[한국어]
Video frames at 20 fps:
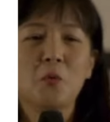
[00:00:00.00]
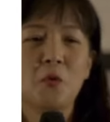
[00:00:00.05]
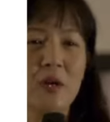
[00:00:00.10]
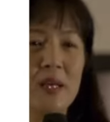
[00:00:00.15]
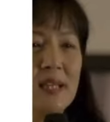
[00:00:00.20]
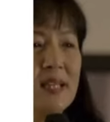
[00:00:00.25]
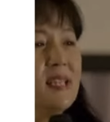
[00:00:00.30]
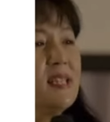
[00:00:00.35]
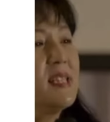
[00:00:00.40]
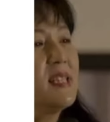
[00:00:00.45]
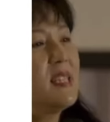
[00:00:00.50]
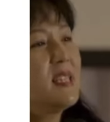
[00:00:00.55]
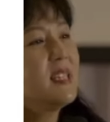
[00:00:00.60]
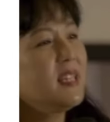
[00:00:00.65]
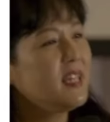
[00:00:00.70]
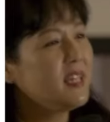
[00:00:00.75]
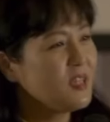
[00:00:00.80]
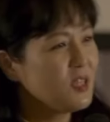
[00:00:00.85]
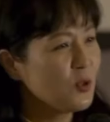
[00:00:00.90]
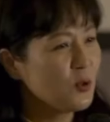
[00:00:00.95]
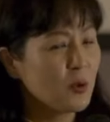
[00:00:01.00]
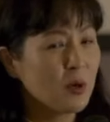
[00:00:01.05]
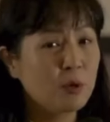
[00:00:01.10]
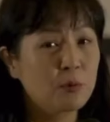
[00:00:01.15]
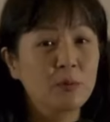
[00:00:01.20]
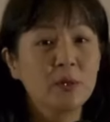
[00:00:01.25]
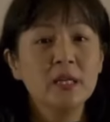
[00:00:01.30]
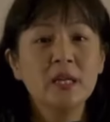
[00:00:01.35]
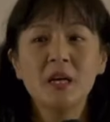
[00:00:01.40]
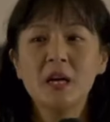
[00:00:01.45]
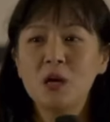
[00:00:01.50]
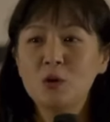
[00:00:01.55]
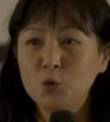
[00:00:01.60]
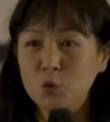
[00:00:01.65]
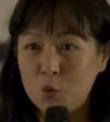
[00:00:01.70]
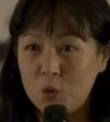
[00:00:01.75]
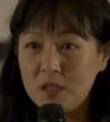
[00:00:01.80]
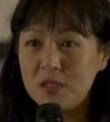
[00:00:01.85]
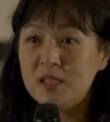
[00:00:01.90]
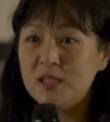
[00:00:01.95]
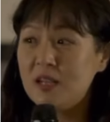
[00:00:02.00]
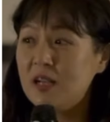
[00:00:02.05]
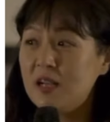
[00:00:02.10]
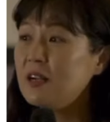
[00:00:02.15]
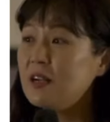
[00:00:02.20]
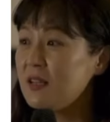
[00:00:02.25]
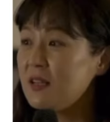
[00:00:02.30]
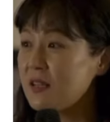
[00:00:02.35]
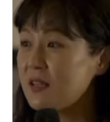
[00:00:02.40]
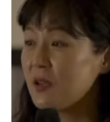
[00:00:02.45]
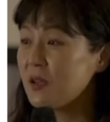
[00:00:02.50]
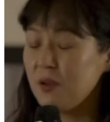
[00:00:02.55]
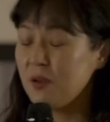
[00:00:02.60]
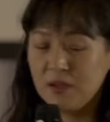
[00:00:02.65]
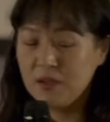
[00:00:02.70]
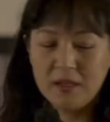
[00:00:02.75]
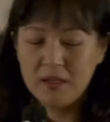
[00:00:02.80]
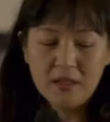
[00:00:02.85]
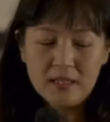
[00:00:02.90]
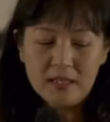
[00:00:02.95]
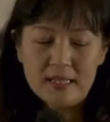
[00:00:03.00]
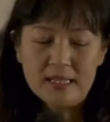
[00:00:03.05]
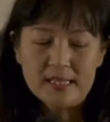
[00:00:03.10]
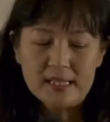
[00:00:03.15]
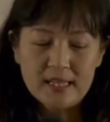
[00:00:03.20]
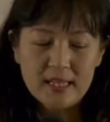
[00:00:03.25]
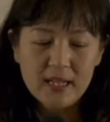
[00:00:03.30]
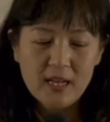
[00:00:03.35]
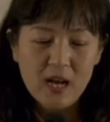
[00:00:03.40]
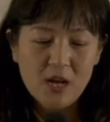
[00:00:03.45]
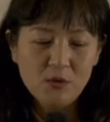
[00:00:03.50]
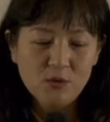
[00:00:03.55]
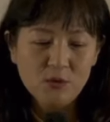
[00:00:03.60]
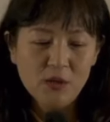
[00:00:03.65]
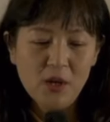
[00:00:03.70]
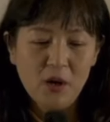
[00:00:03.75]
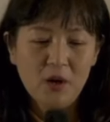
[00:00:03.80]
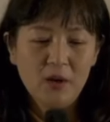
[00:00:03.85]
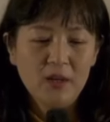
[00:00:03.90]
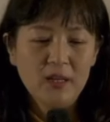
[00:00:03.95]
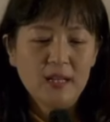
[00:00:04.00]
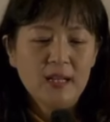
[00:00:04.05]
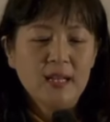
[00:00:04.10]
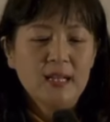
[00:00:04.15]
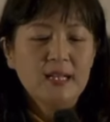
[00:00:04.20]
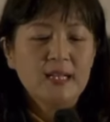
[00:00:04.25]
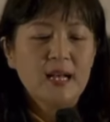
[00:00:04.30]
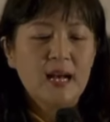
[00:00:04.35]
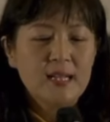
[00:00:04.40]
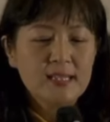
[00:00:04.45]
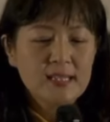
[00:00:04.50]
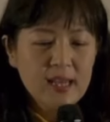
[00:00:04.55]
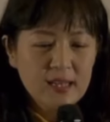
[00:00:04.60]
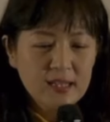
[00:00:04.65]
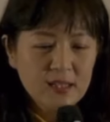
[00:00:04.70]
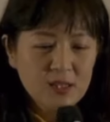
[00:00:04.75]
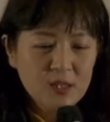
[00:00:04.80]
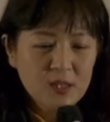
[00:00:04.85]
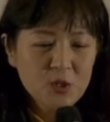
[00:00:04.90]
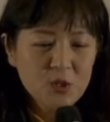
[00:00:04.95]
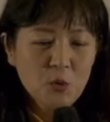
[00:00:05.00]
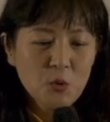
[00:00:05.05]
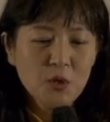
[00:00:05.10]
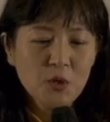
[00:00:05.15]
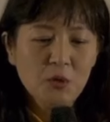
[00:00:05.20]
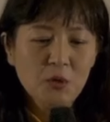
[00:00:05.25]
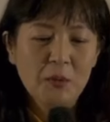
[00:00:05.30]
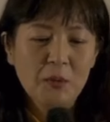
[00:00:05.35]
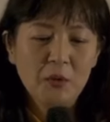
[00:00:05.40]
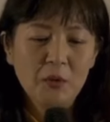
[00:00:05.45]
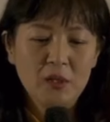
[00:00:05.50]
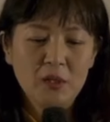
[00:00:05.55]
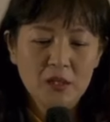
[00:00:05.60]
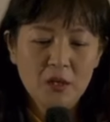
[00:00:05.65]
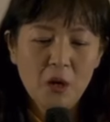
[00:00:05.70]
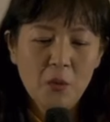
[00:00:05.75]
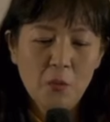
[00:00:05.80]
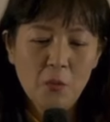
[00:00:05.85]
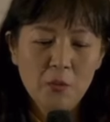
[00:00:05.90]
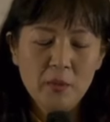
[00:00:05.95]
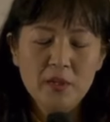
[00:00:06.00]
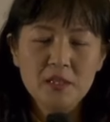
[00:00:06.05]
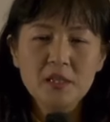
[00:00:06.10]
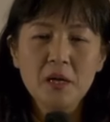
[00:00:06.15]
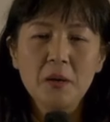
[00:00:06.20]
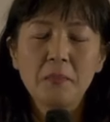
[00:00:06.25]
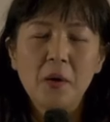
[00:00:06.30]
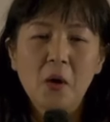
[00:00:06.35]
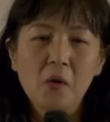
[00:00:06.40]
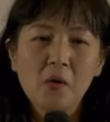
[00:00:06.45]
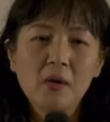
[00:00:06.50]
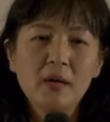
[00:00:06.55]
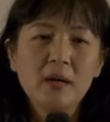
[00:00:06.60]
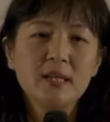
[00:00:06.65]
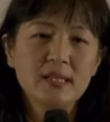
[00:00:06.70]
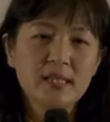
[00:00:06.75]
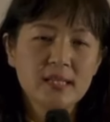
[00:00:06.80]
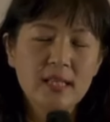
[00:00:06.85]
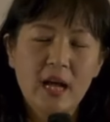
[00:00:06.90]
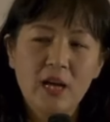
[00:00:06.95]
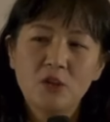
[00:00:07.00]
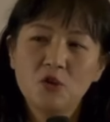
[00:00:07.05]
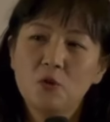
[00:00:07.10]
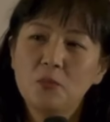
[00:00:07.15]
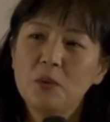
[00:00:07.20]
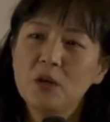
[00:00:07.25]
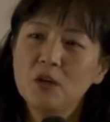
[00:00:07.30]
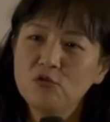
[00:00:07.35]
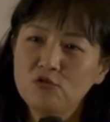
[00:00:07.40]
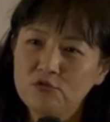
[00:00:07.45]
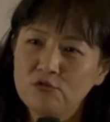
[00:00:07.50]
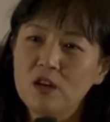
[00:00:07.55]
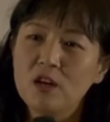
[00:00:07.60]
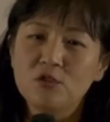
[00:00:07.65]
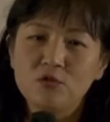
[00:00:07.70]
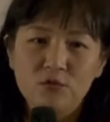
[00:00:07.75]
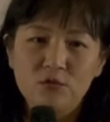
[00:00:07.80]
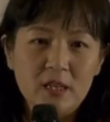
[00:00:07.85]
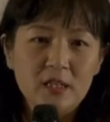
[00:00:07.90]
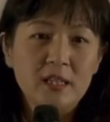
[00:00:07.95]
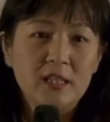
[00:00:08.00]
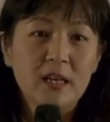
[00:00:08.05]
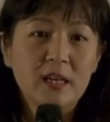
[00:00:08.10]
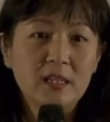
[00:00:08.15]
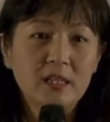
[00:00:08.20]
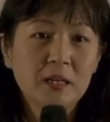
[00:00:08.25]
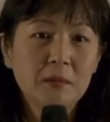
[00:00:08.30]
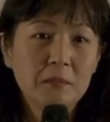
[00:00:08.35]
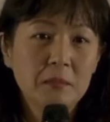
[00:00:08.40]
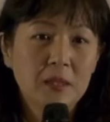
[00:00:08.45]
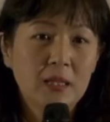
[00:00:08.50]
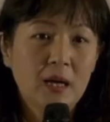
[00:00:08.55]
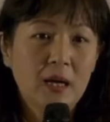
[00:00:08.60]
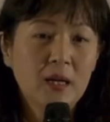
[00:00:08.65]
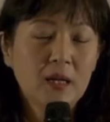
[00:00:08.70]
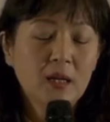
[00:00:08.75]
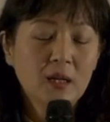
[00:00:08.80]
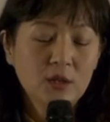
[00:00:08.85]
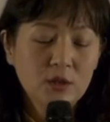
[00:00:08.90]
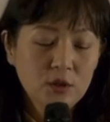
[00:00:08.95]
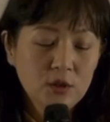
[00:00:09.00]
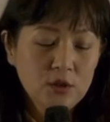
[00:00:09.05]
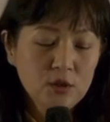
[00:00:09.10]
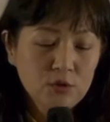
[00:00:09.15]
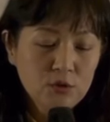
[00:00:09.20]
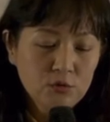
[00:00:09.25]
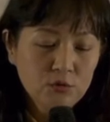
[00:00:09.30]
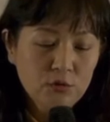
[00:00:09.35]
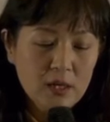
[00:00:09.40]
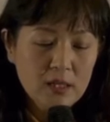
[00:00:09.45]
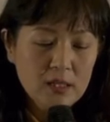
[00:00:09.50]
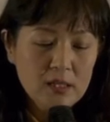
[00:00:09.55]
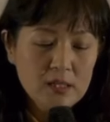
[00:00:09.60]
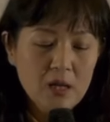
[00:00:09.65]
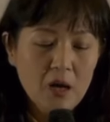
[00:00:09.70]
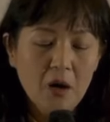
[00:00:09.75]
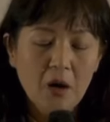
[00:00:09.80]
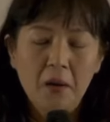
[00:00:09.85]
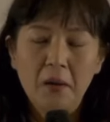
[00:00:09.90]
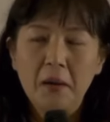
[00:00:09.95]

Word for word: listening 하는 거예요. reading한 거 똑같이 생각하세요. 리스닝 하고요. 가사를 큰 소리로 한번 읽어보면서 몇 가지 단어만 구간 구간 이해를 합니다. 그리고 그 구간에서